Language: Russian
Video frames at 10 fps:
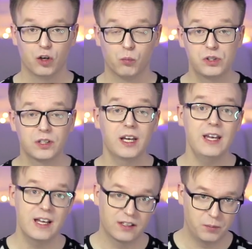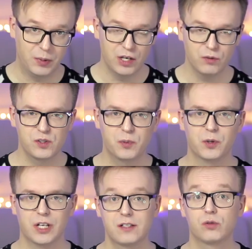будет этот период
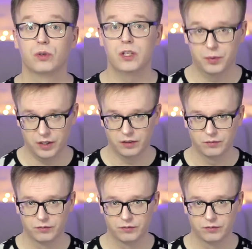вспоминать с улыбкой?